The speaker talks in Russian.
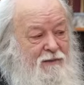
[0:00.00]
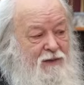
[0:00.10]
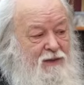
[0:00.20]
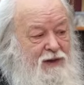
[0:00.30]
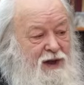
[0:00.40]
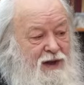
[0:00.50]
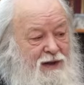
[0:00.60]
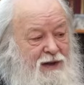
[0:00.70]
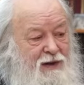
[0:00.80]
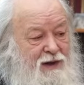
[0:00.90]
именно
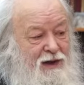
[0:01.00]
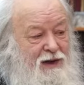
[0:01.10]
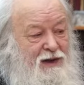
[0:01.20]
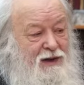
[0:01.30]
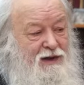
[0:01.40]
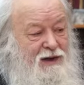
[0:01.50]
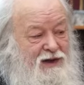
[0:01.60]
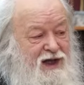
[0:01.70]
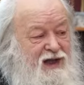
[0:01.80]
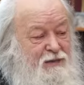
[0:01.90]

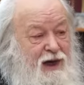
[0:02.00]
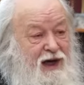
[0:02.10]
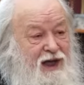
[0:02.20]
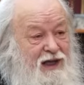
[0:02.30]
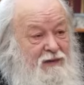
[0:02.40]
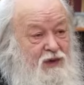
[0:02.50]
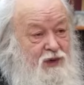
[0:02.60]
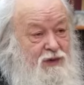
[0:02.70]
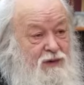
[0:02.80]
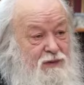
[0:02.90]
стяжание покаянного
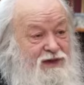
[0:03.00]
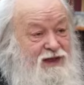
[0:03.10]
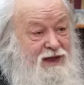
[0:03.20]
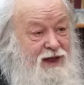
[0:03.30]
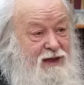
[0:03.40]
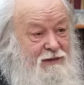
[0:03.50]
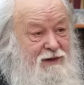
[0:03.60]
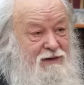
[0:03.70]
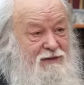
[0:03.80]
чувства постоянного.